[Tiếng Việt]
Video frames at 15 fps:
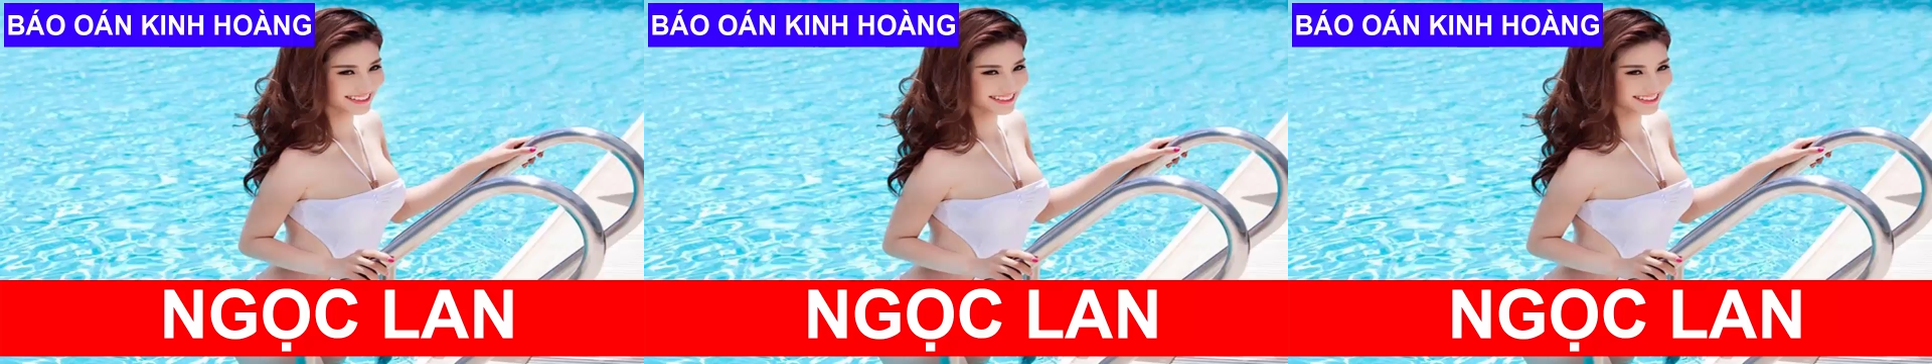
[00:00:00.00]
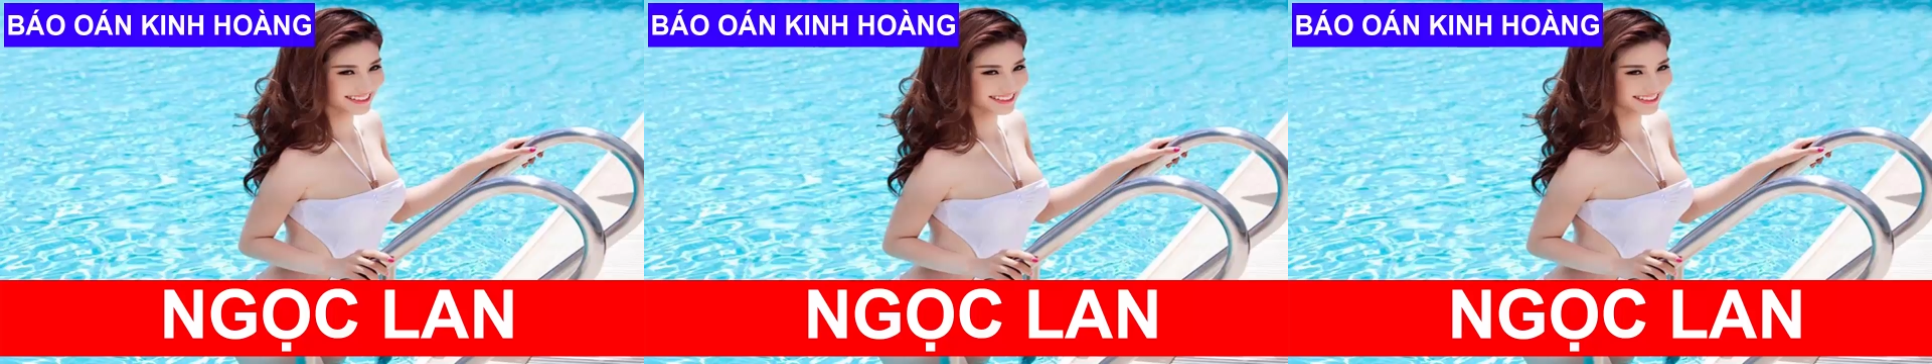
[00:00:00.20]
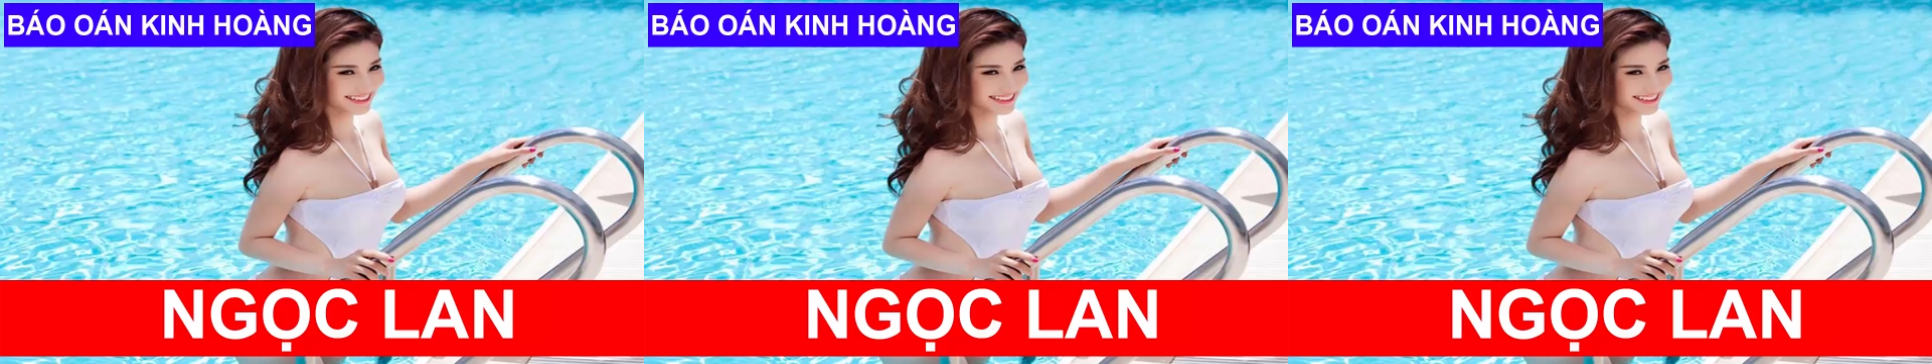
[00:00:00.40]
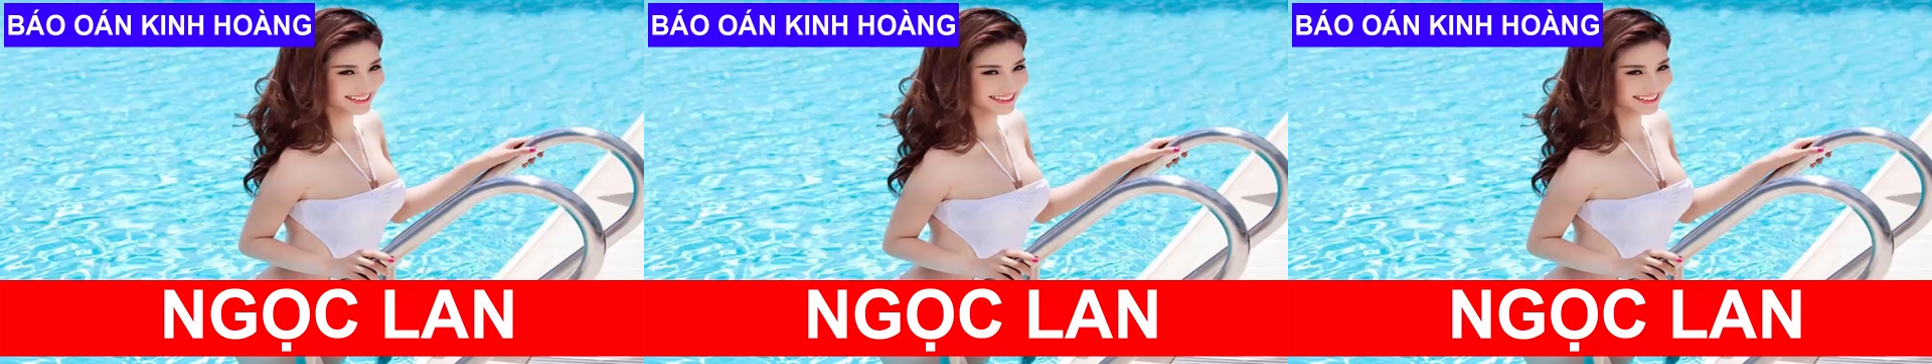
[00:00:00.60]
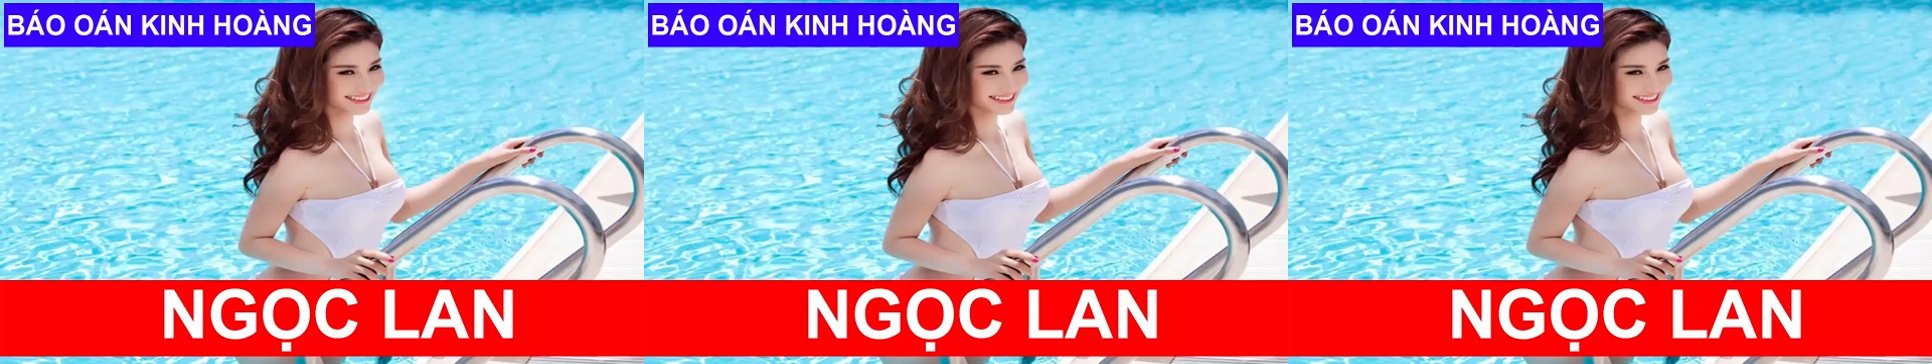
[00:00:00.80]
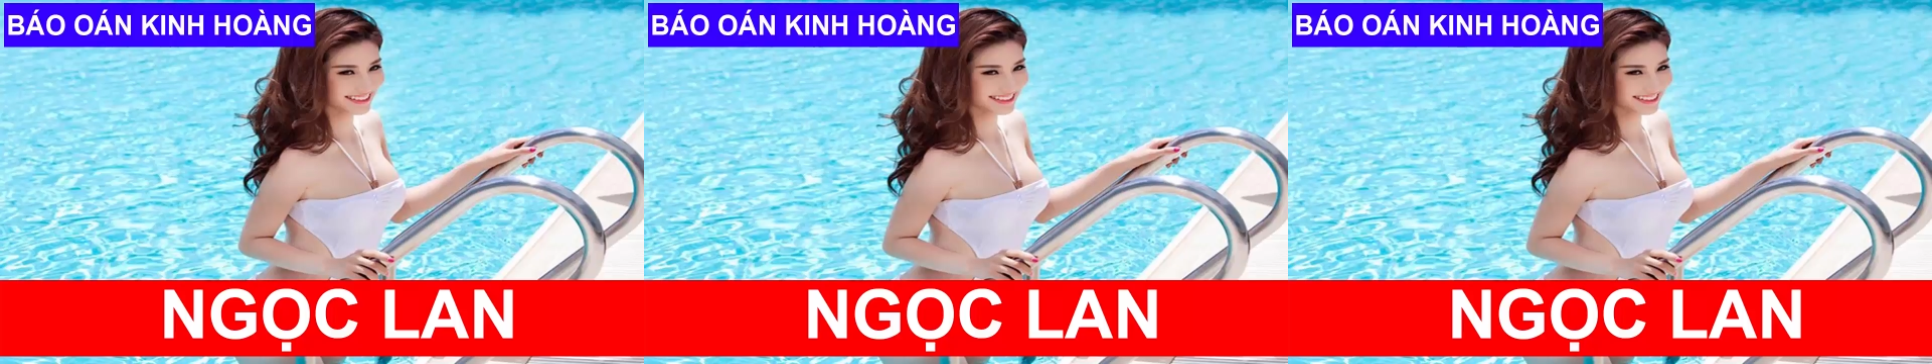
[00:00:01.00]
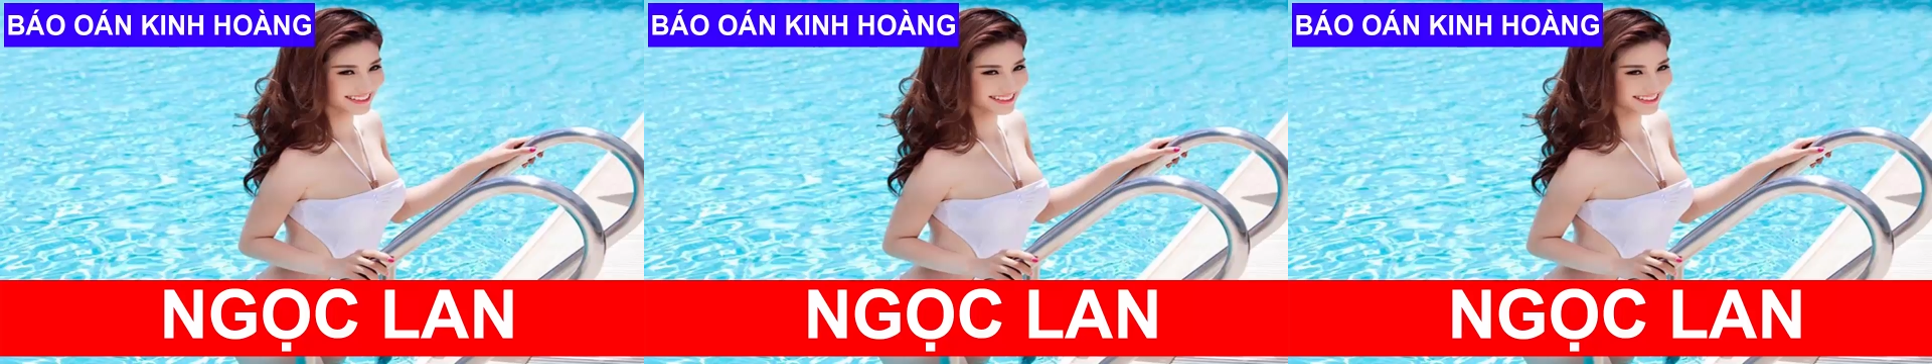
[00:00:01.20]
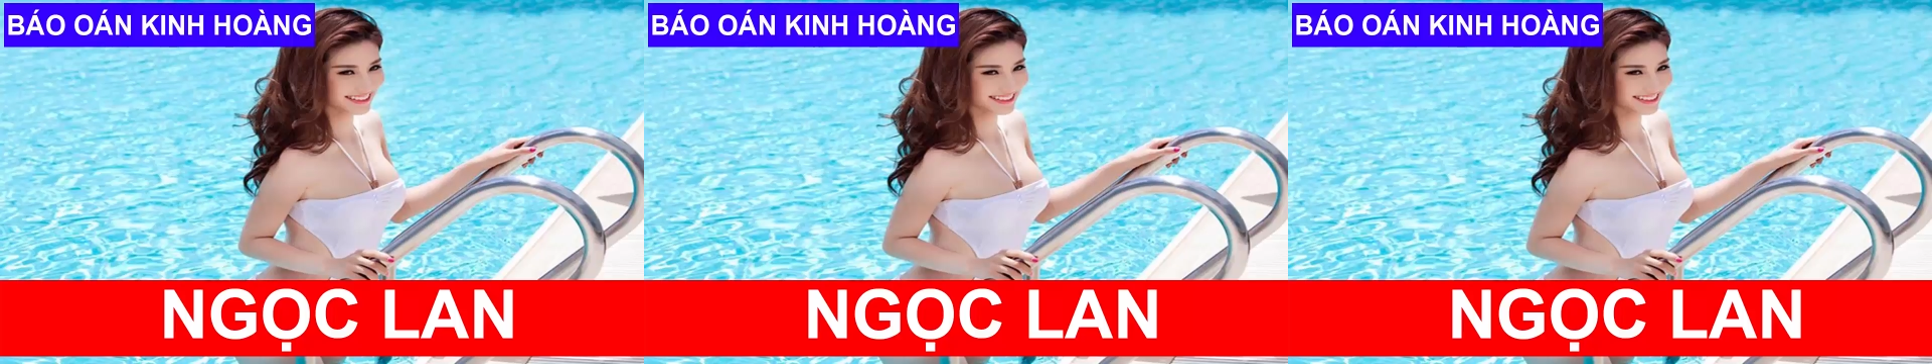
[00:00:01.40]
và đóng góp cho các nhà
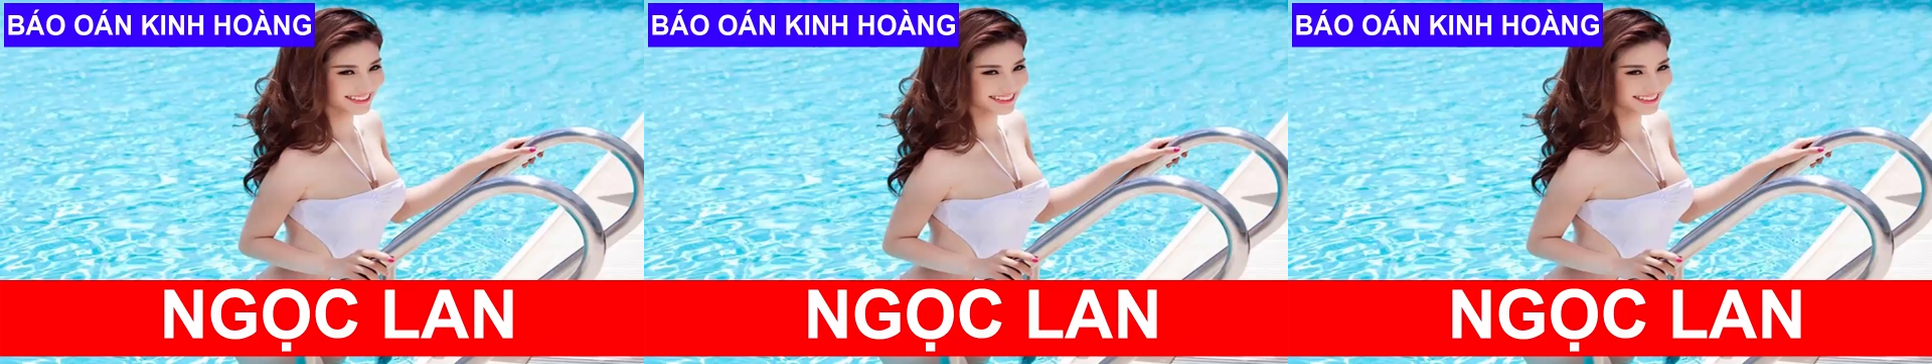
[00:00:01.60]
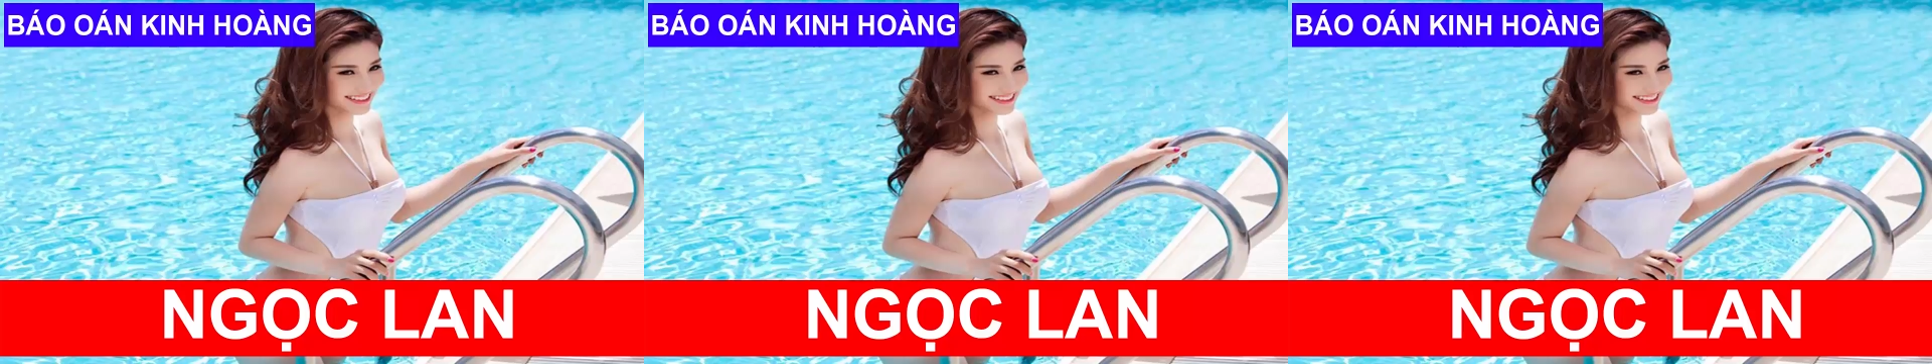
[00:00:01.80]
thương,